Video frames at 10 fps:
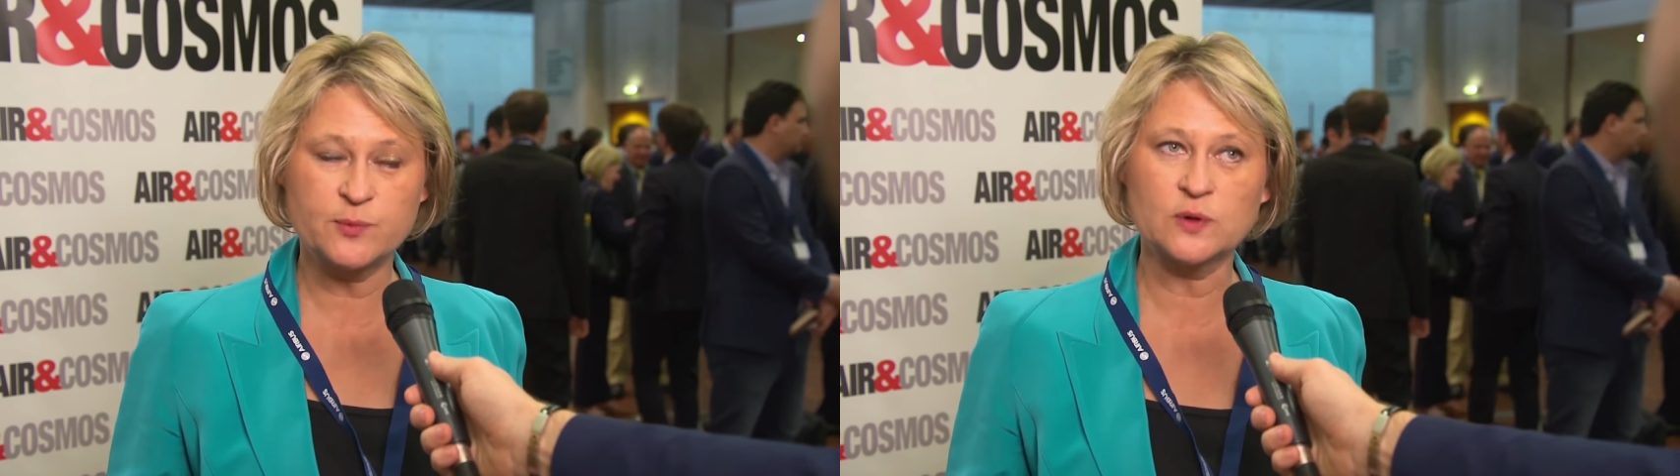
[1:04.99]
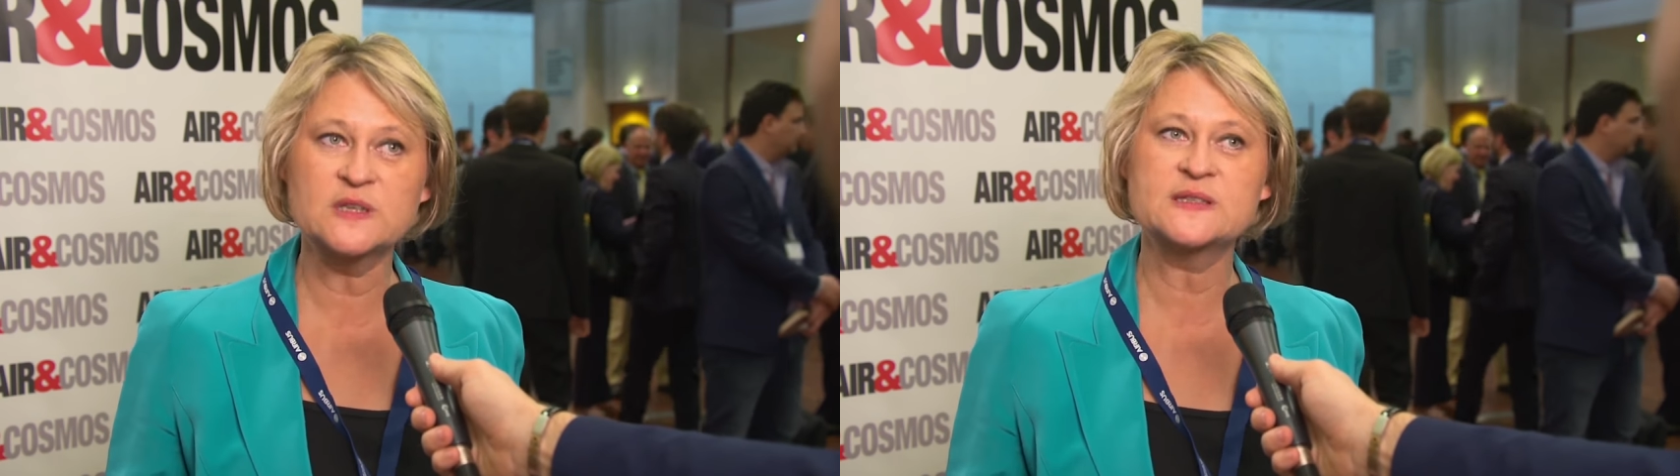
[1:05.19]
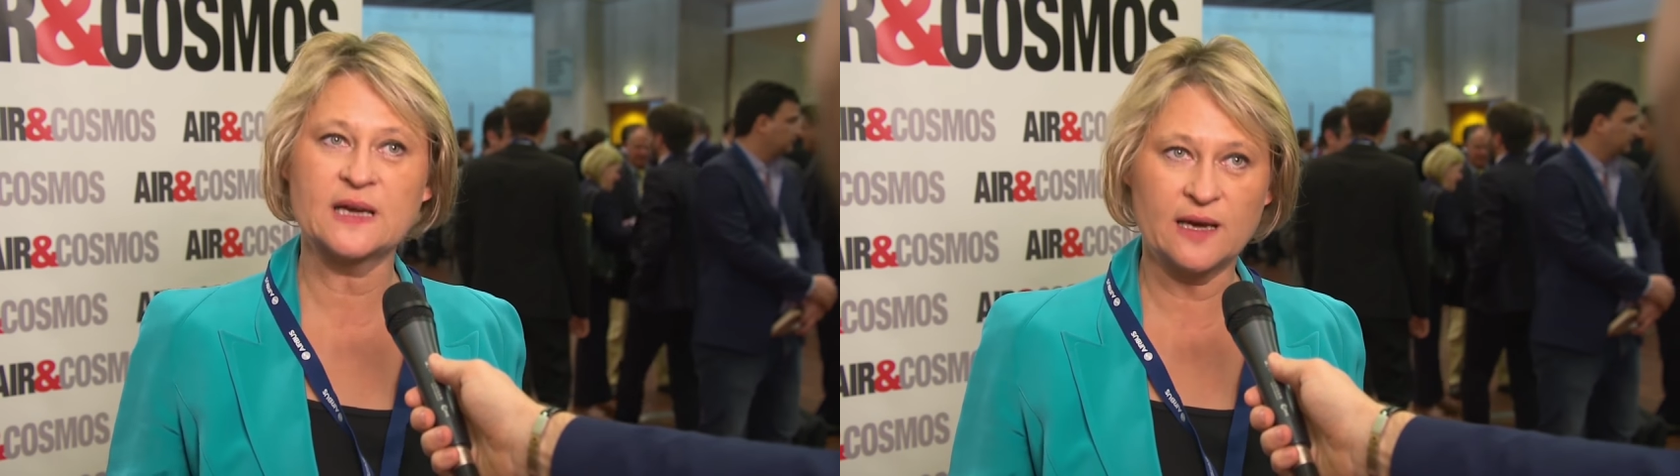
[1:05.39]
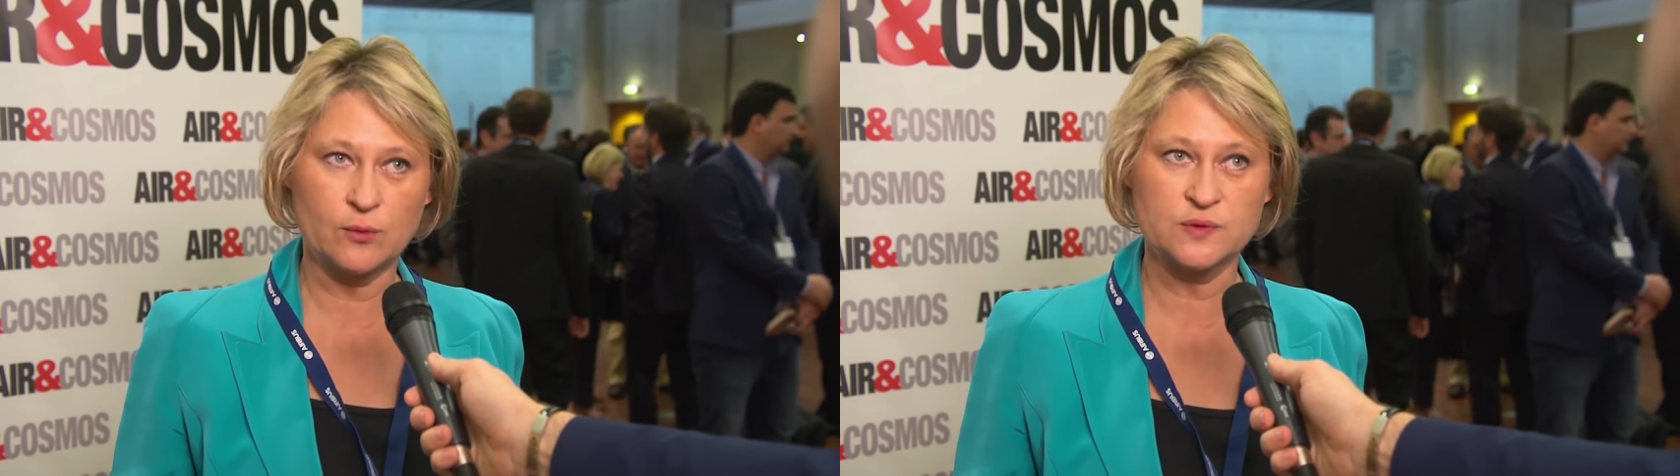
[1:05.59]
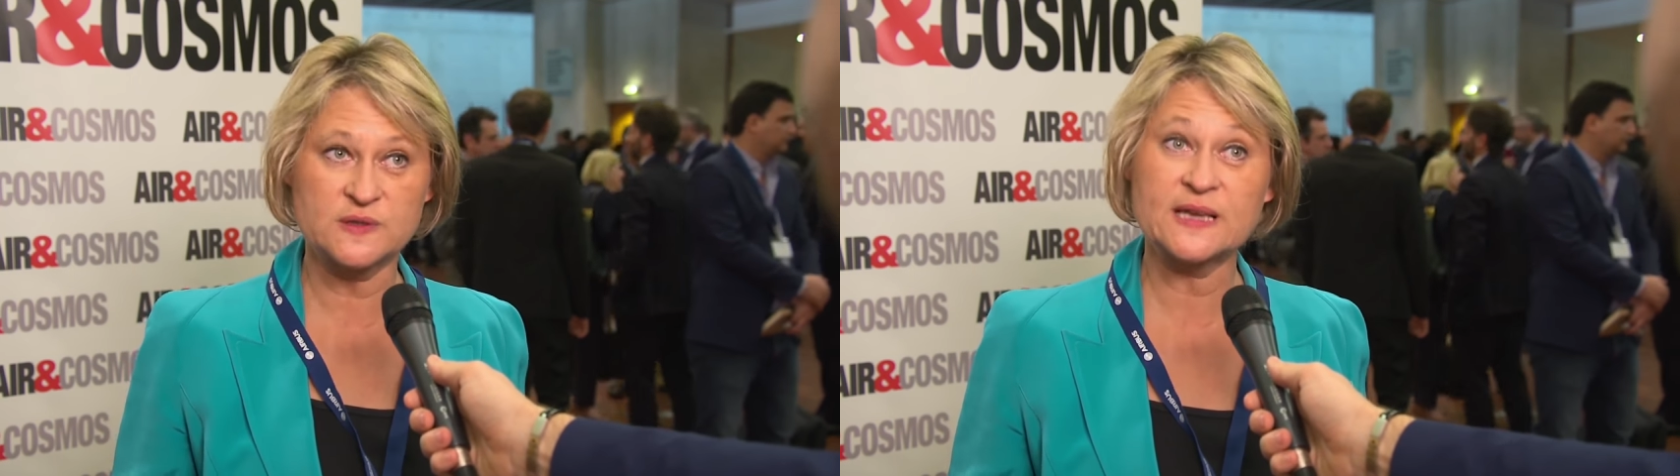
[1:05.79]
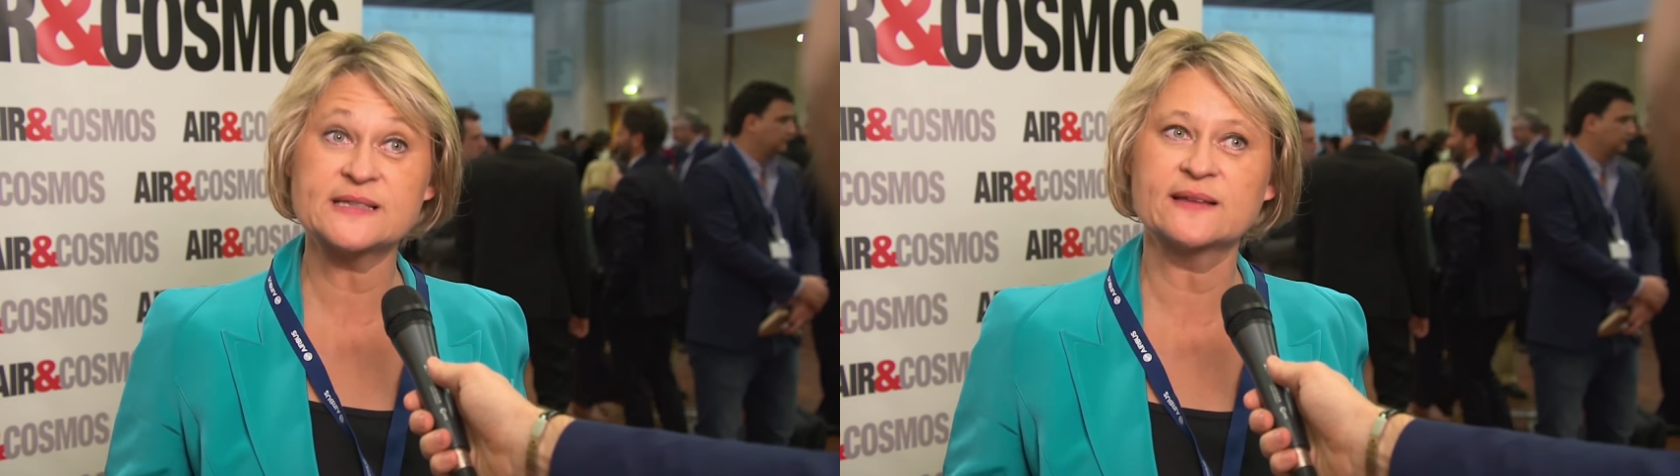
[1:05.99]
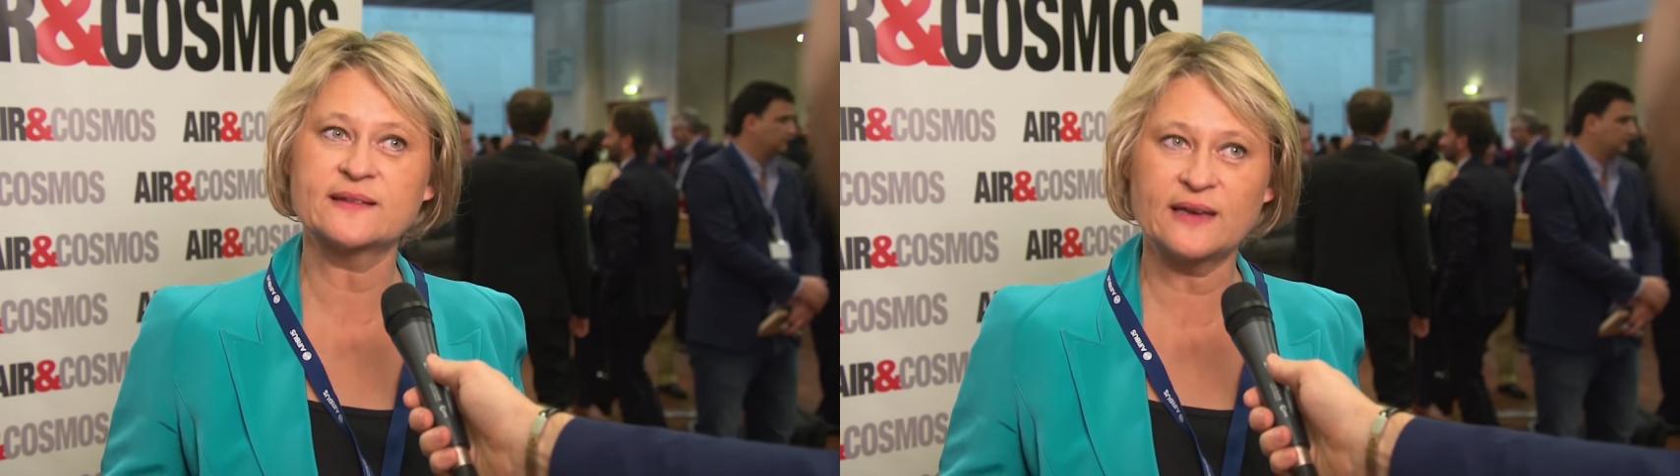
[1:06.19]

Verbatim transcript: plan qui tient la route. Ça, c'est